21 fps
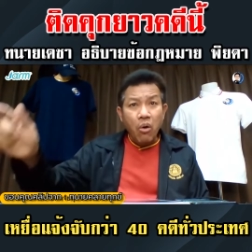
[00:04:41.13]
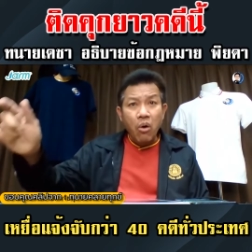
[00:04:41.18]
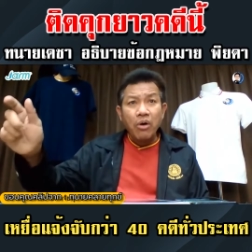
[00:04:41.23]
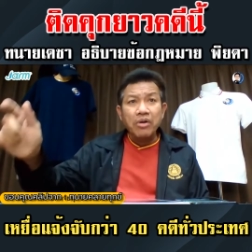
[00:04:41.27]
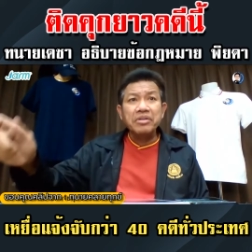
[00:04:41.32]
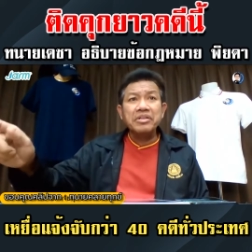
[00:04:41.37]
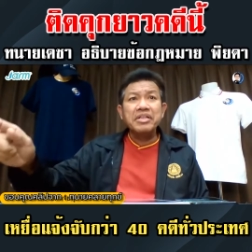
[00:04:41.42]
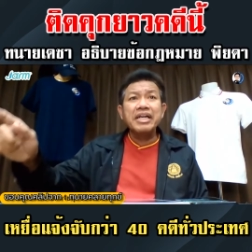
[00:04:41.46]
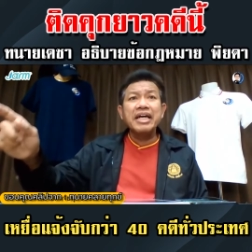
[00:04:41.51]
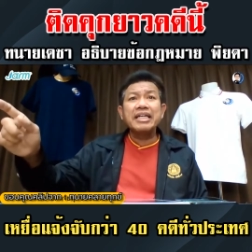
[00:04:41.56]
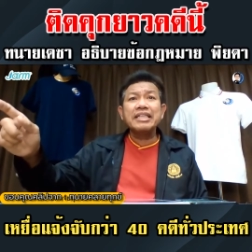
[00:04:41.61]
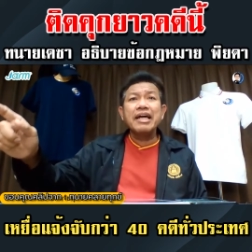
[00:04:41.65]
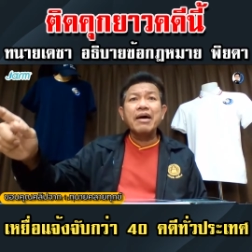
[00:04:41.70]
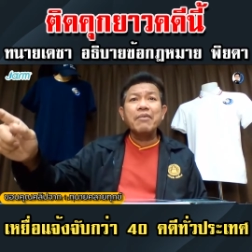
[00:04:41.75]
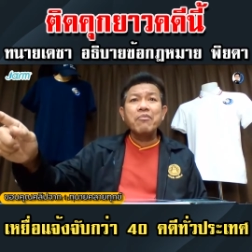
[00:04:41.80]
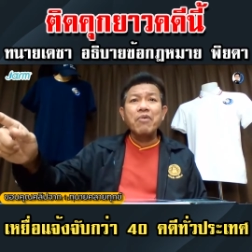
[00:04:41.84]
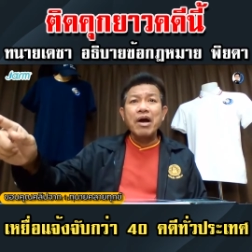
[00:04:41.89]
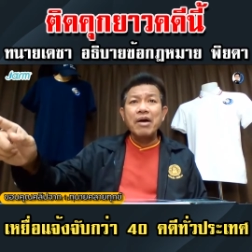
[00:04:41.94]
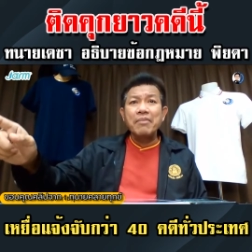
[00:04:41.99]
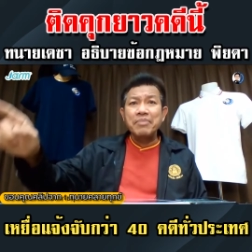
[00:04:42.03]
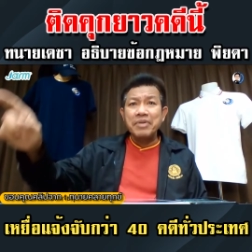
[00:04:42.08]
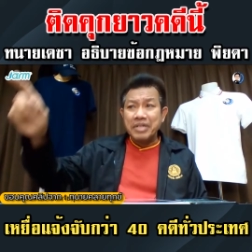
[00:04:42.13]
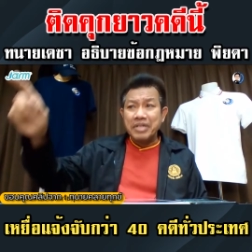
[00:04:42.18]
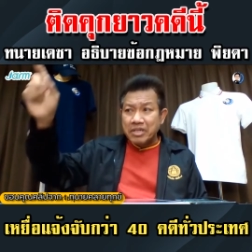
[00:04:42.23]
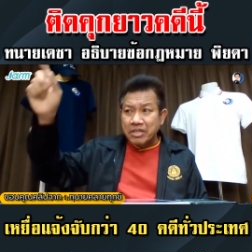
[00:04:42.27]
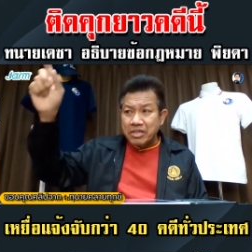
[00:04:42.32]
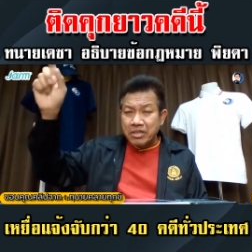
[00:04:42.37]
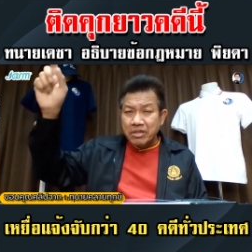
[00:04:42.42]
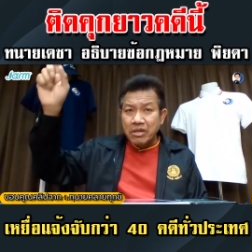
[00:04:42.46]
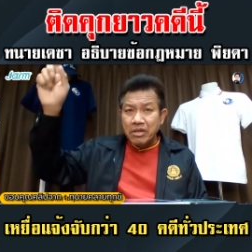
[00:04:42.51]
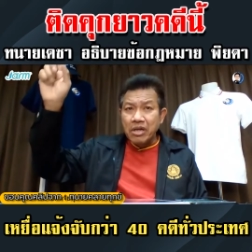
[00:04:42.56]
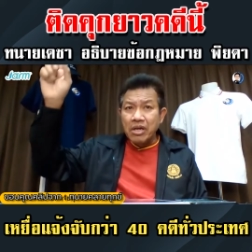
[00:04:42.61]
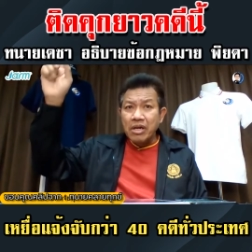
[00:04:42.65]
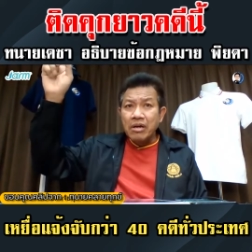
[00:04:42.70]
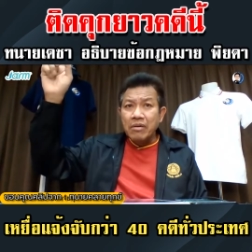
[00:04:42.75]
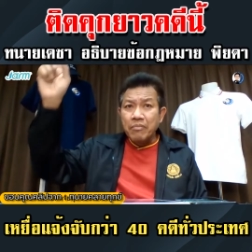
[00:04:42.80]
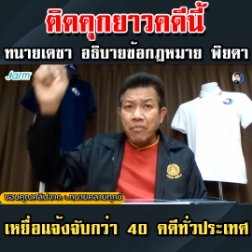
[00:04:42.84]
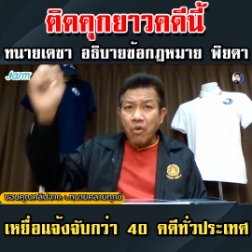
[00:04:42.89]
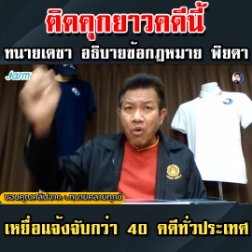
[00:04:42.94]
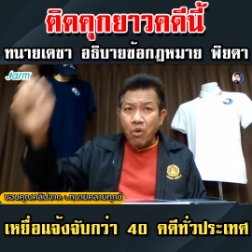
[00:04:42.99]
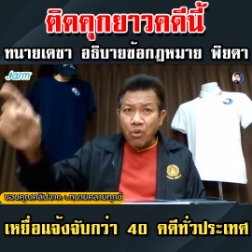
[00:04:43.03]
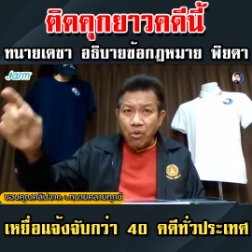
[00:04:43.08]
คนที่กระทำความผิดคือ
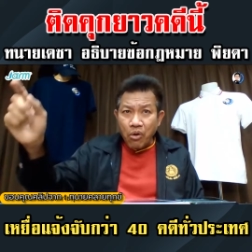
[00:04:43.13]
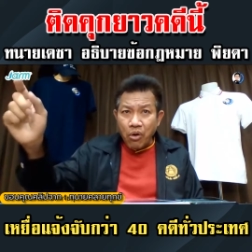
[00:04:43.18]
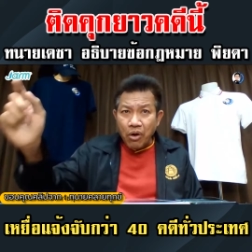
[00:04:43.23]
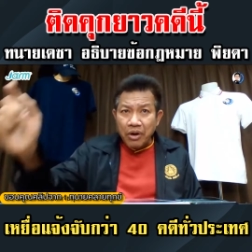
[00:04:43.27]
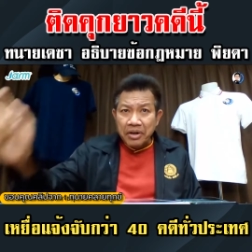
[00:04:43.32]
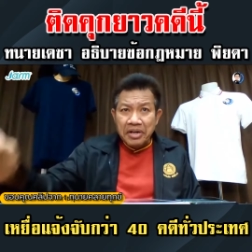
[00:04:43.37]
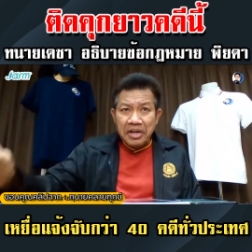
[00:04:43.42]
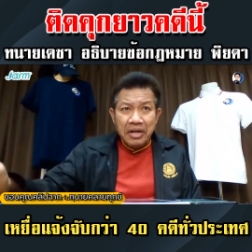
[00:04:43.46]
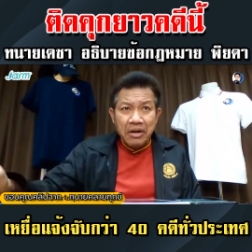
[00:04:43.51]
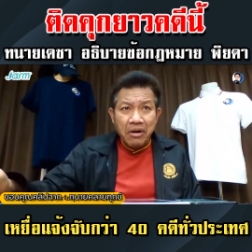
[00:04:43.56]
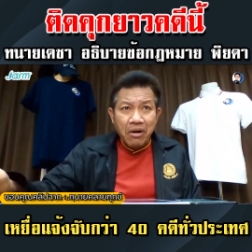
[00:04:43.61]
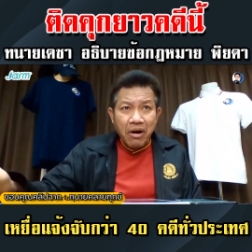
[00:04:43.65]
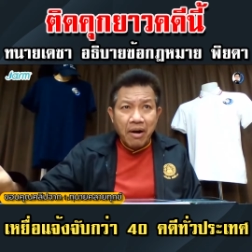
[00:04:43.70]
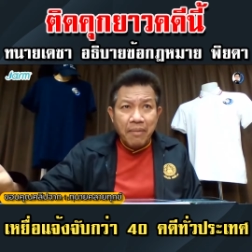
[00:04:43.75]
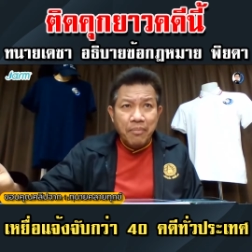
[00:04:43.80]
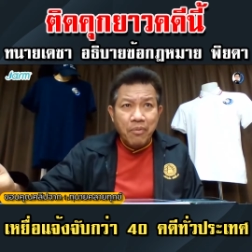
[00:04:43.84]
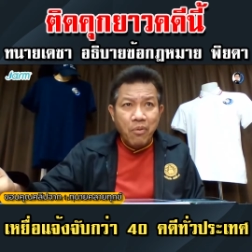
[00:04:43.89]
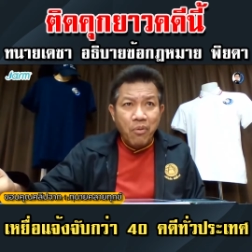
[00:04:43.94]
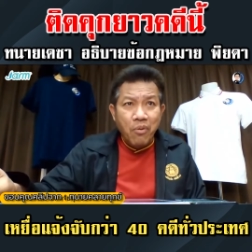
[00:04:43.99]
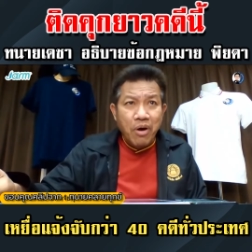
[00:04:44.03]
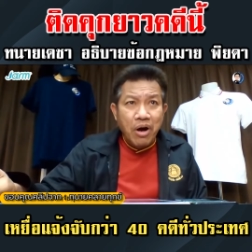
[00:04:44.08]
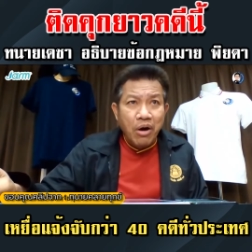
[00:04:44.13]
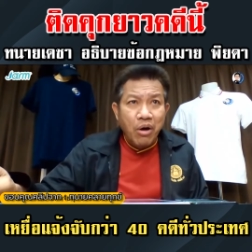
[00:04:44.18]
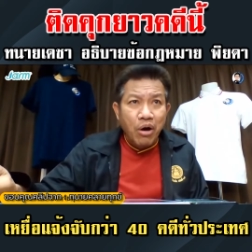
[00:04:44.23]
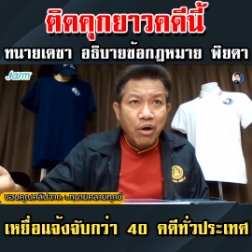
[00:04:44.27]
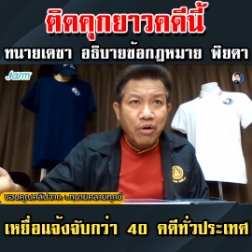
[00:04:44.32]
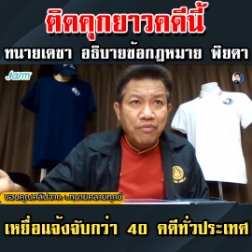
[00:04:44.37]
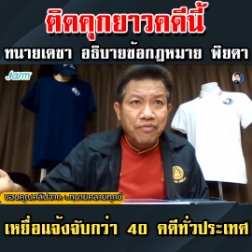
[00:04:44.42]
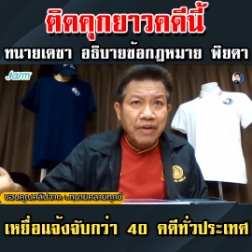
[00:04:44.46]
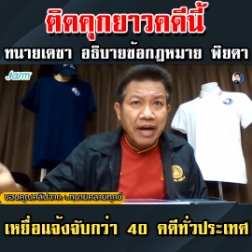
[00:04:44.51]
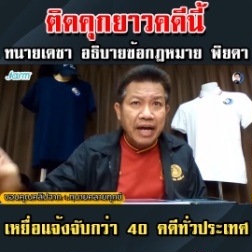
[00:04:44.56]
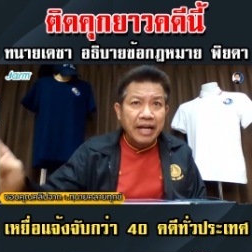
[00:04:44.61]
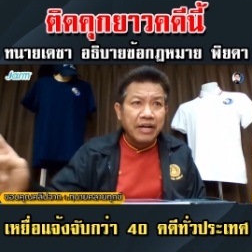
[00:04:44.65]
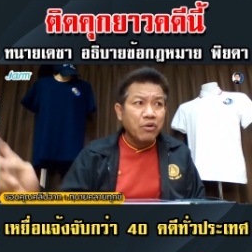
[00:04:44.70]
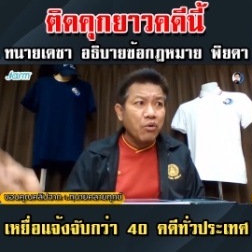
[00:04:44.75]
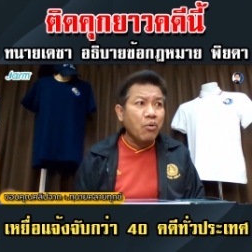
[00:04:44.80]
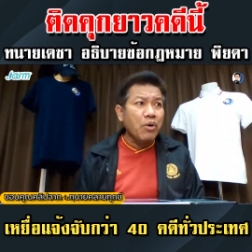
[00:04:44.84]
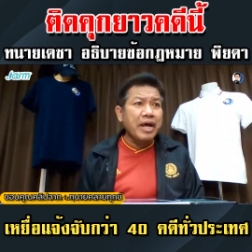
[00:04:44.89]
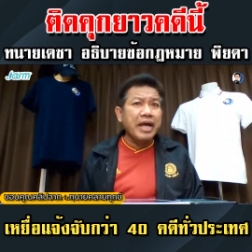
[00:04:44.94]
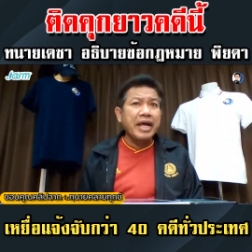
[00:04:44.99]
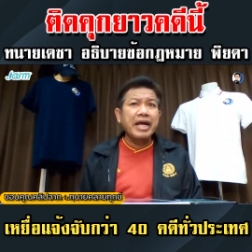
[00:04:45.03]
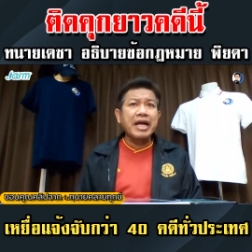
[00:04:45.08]
บุคคลในครอบครัวของแฟนห
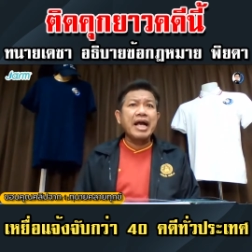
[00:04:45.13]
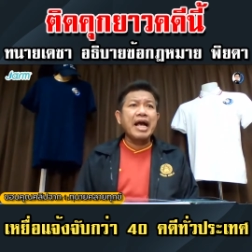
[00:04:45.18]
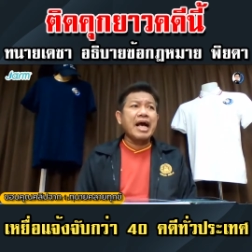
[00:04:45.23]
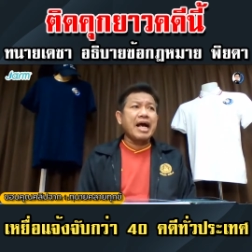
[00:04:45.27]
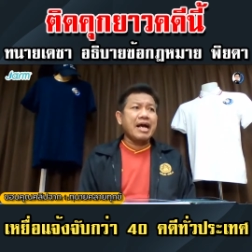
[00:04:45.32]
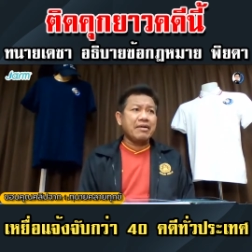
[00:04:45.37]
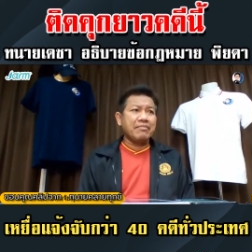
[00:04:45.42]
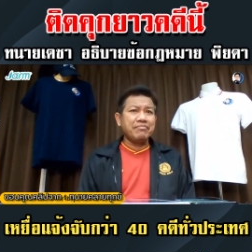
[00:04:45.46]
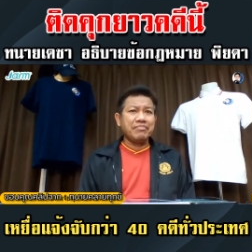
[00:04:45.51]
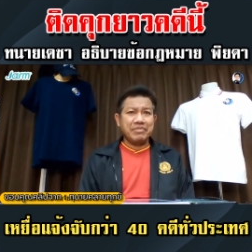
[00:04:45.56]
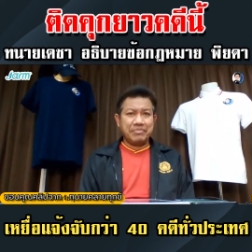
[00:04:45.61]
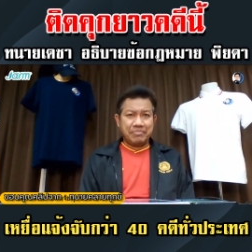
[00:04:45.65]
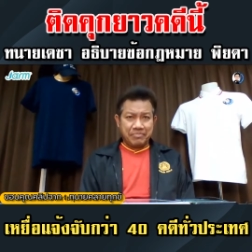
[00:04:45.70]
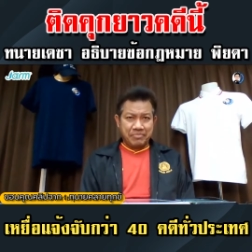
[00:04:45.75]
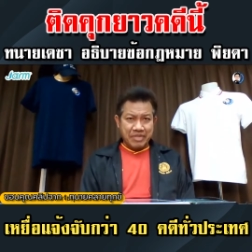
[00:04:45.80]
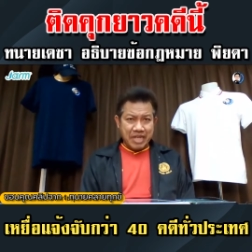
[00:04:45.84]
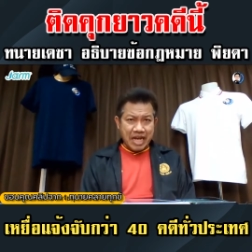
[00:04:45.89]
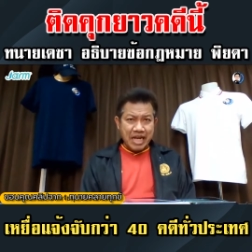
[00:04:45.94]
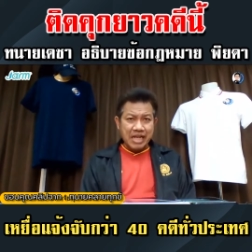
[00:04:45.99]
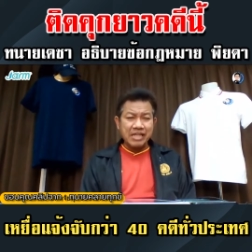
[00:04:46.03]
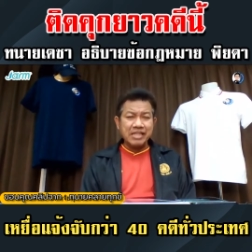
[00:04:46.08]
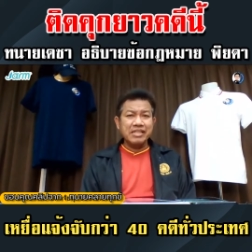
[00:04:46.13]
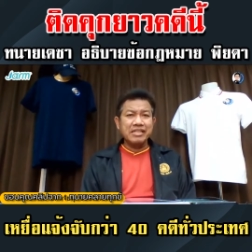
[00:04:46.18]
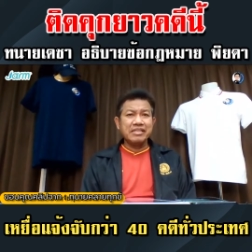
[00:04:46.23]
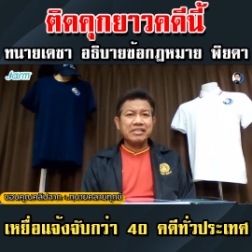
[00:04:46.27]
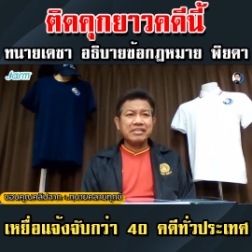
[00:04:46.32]
นูเองค่ะนะ